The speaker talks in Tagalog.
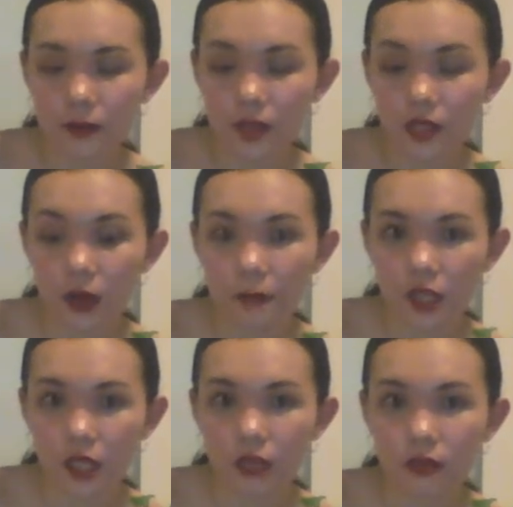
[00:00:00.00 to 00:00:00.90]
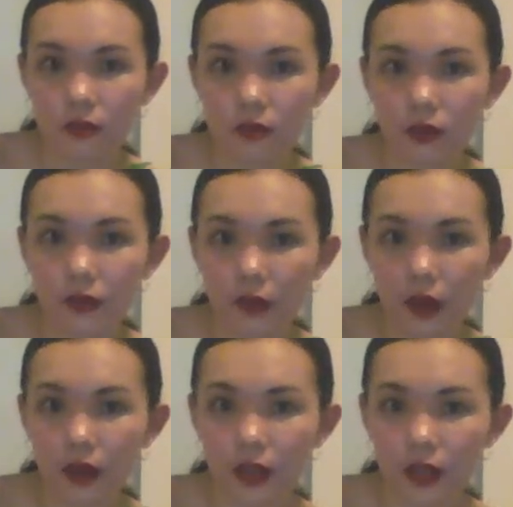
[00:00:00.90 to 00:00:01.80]
Sarap siya.
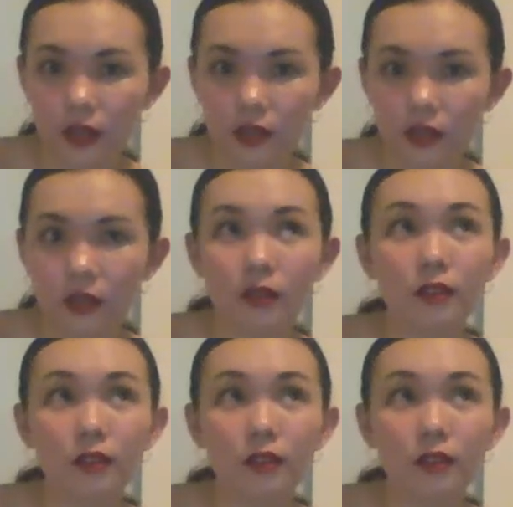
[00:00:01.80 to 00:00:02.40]
Fairness.